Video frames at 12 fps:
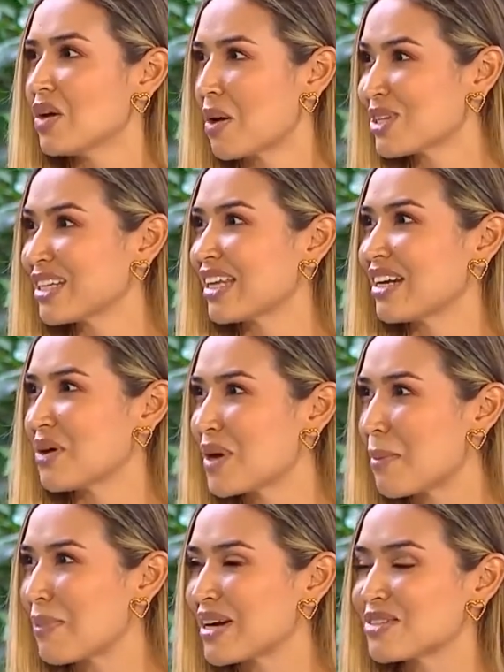Y vamos a
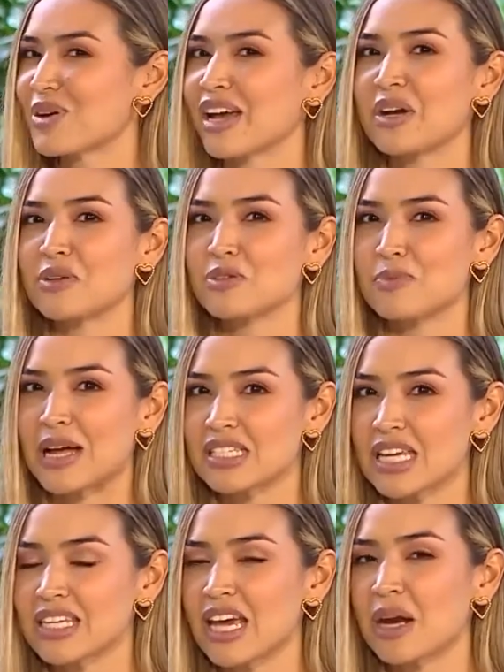tener una persona que nos va
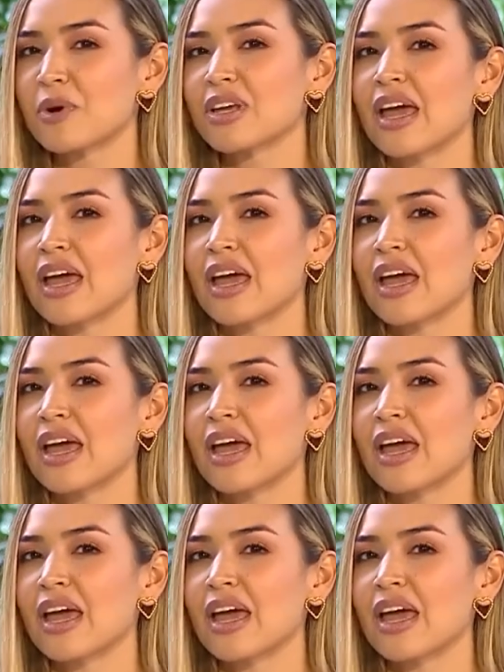a enseñar,